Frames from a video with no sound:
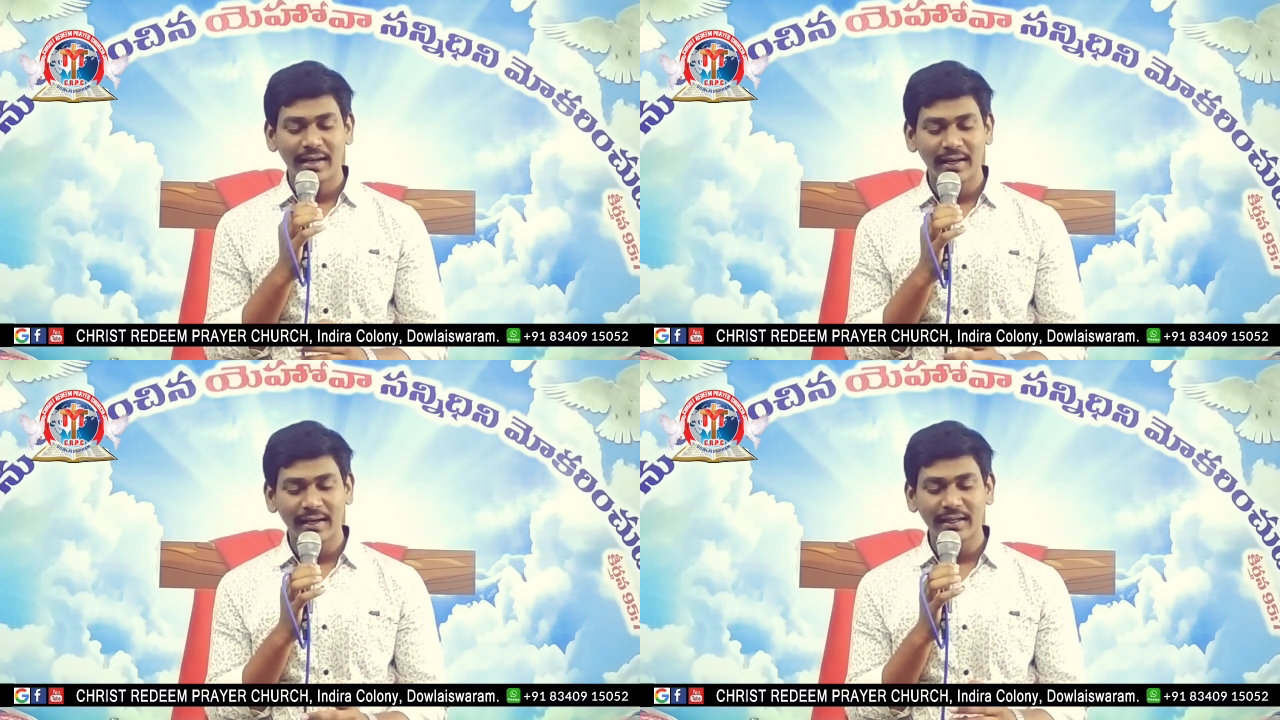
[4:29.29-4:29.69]

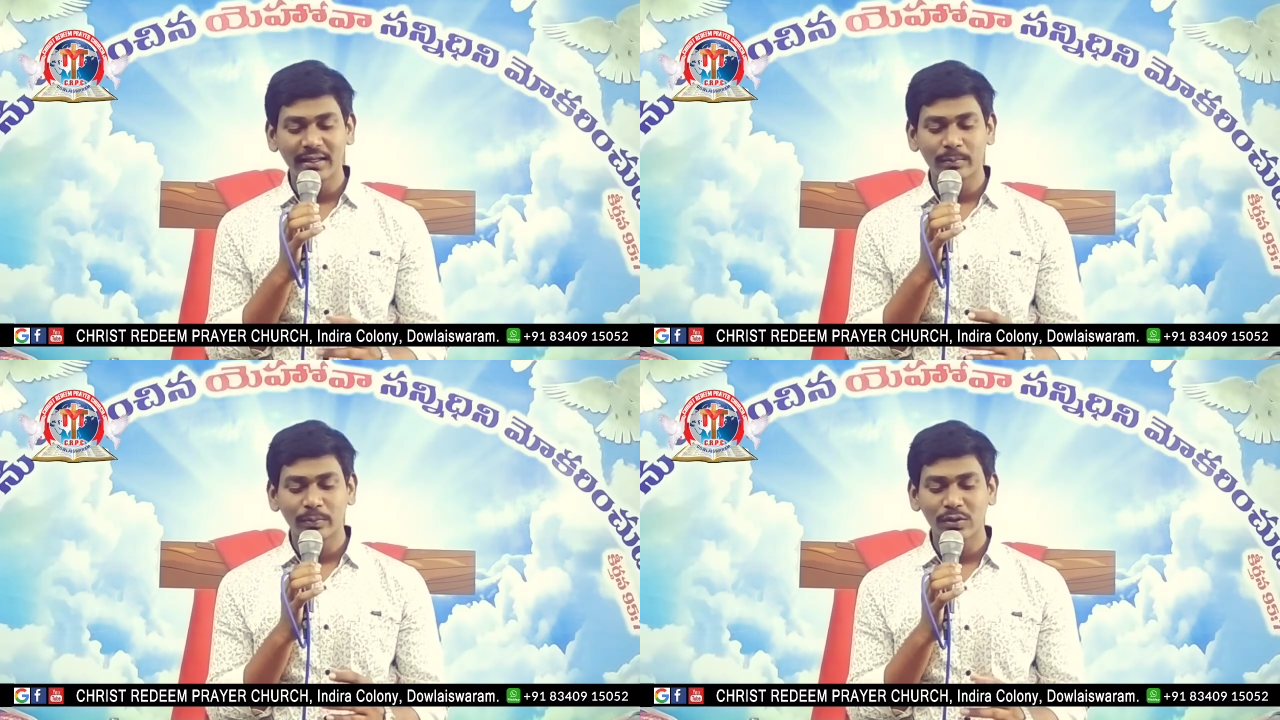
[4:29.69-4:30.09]

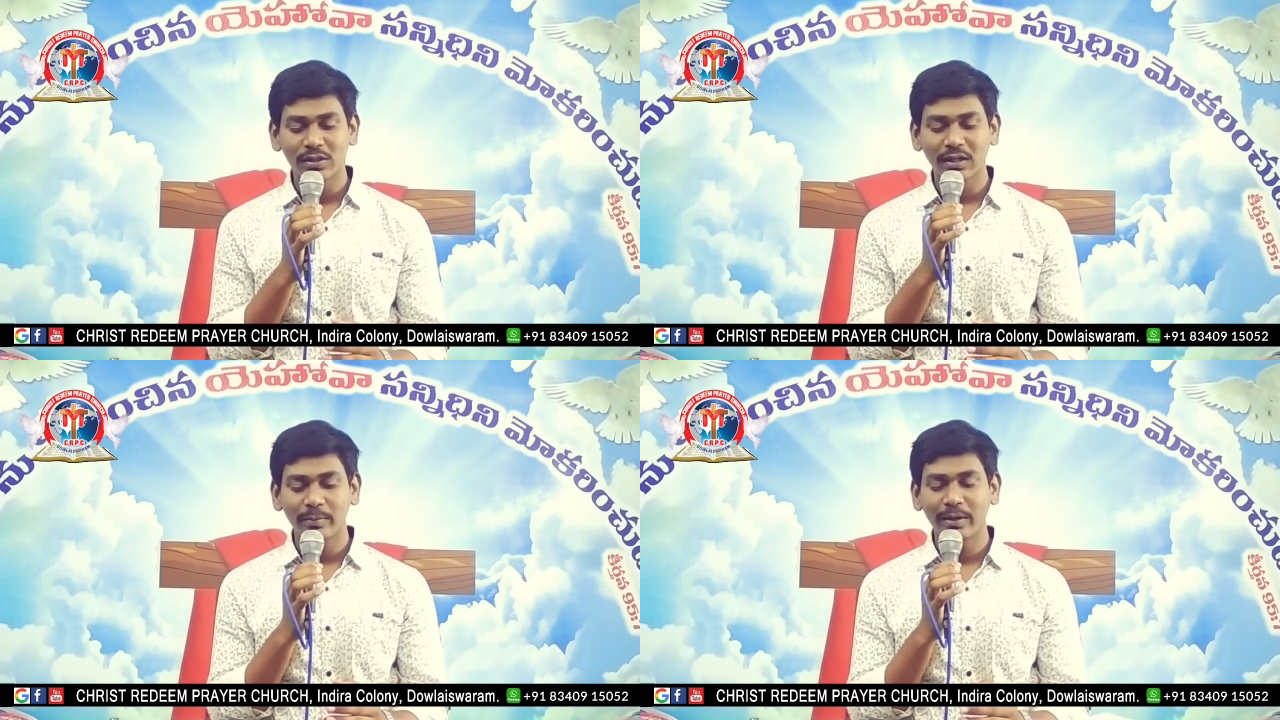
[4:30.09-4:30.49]
ఏకైక
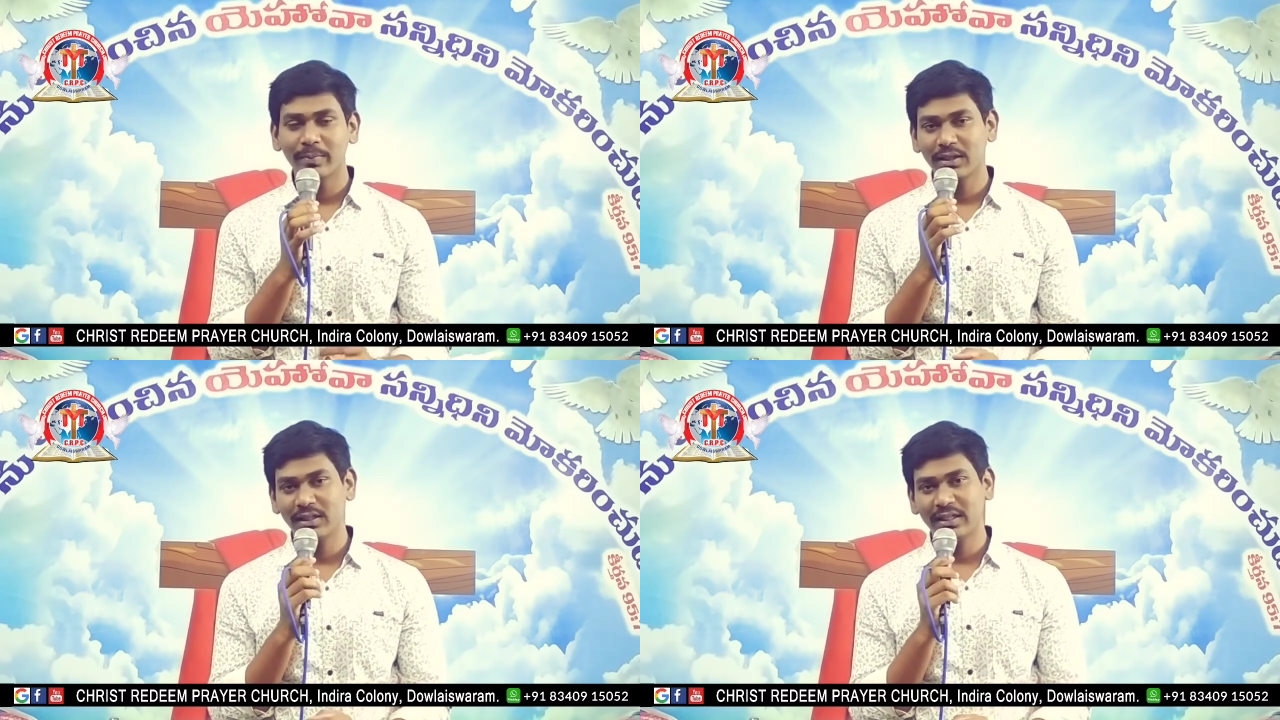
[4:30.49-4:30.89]
పుస్తకం
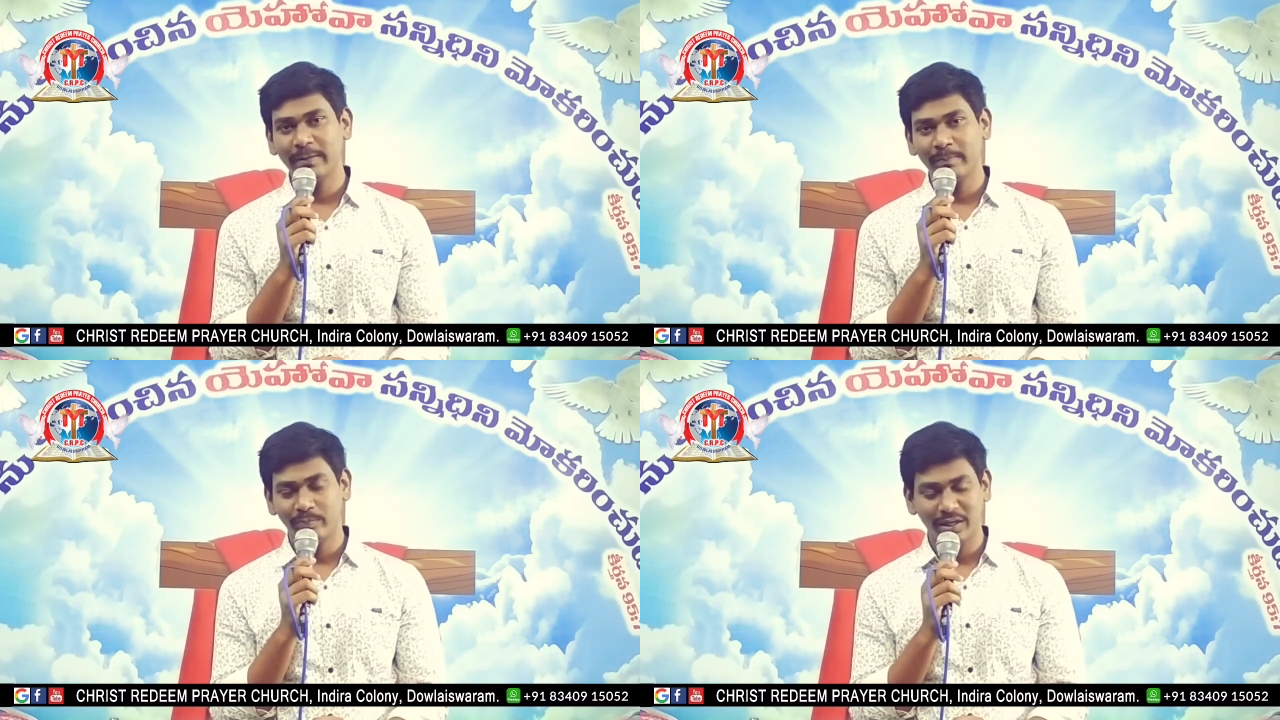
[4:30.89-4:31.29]
ఏమిటంటే
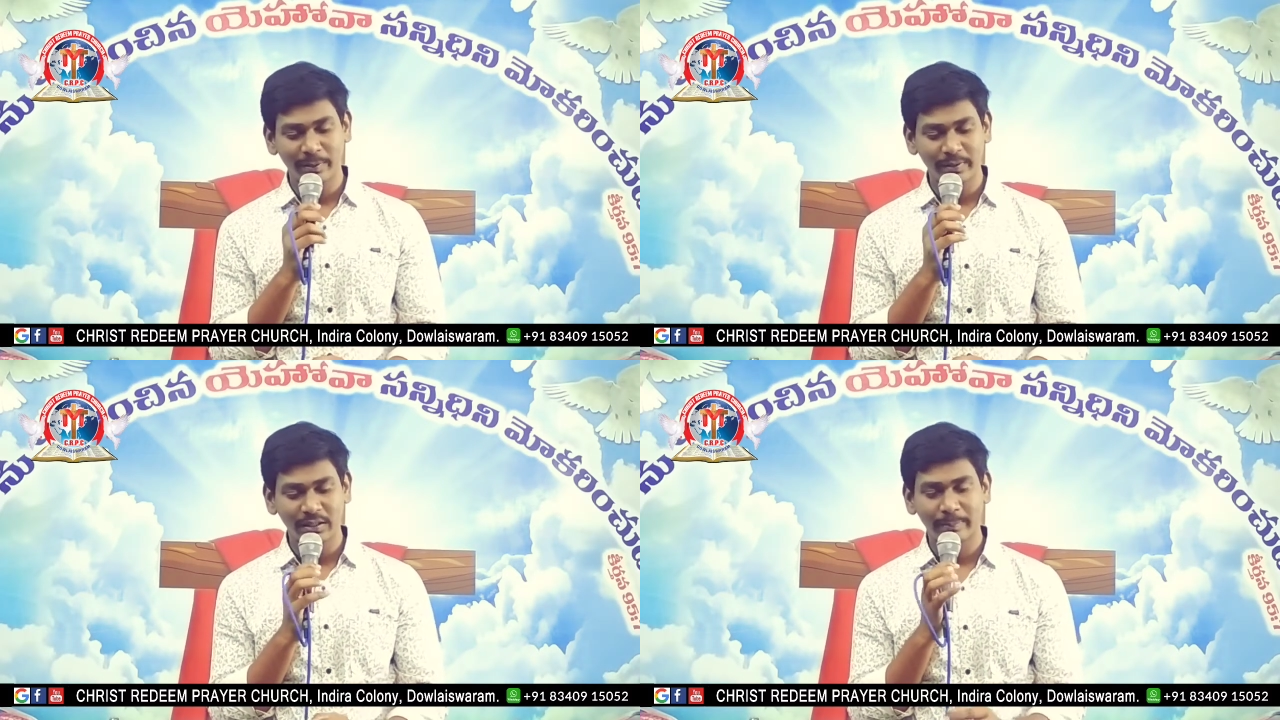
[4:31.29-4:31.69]

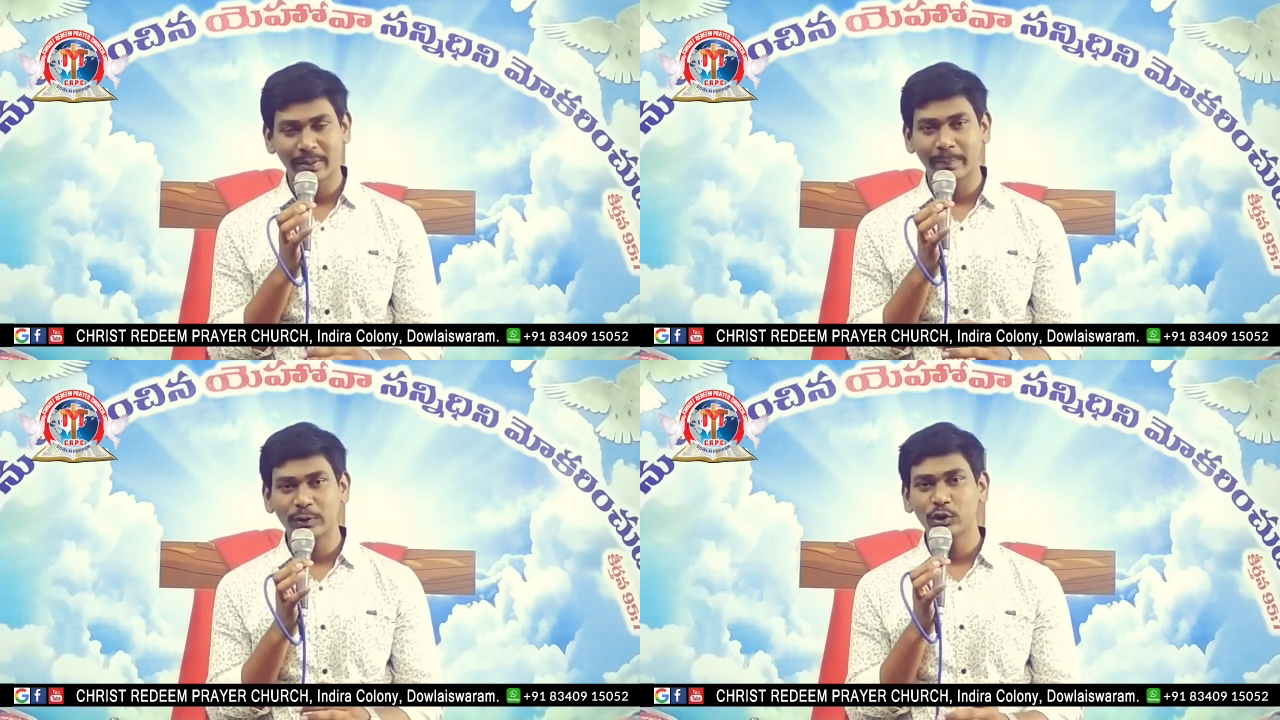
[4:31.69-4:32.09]
బైబిల్
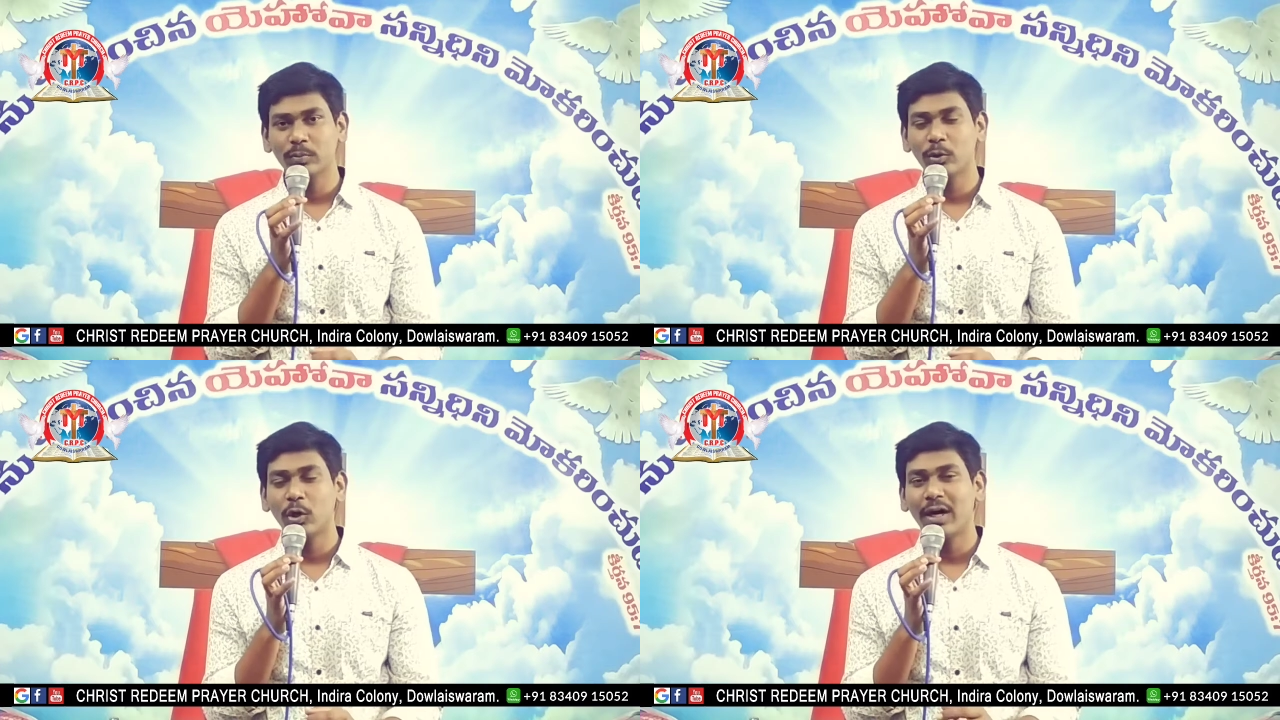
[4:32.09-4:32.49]

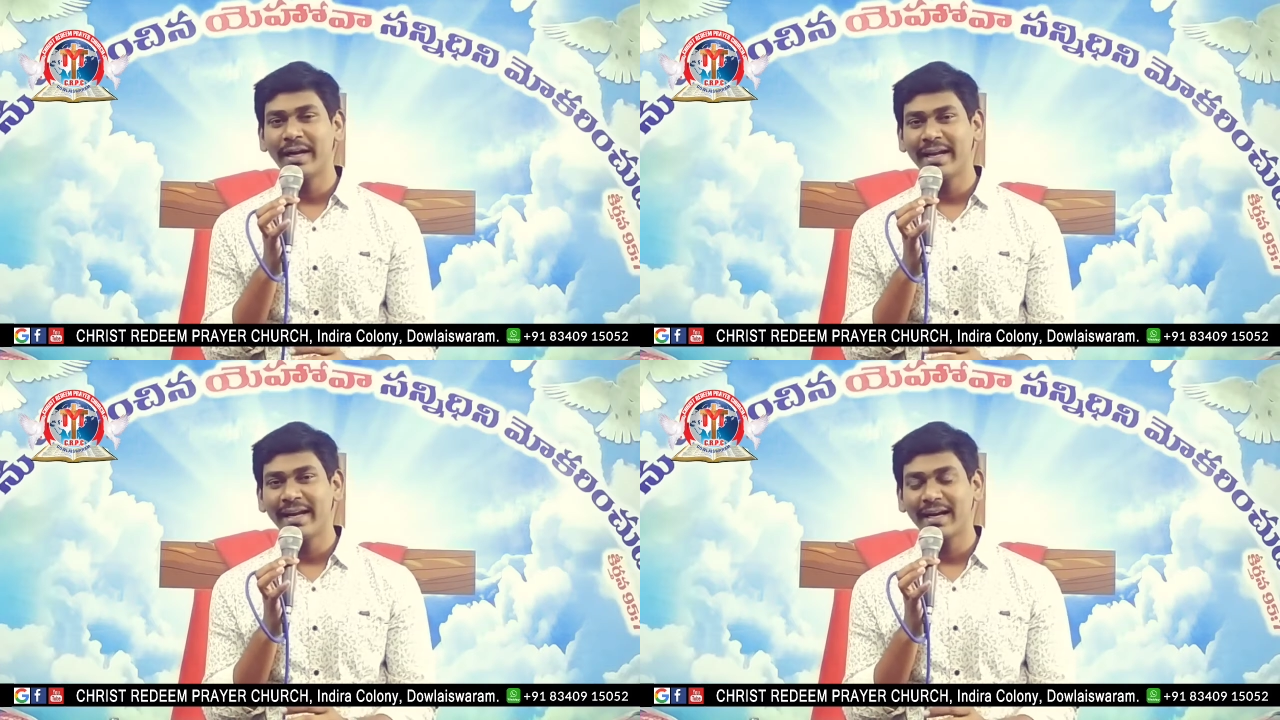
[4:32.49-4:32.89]
ప్రపంచంలో
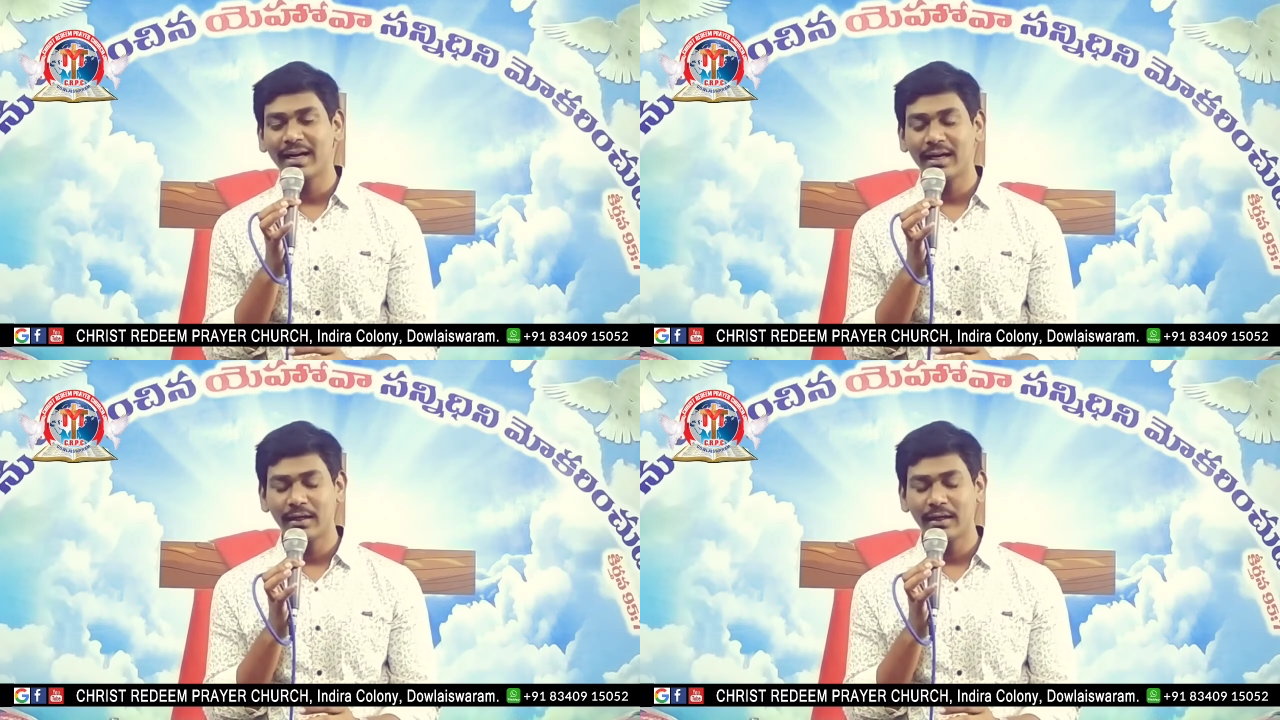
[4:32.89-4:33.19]
అనేక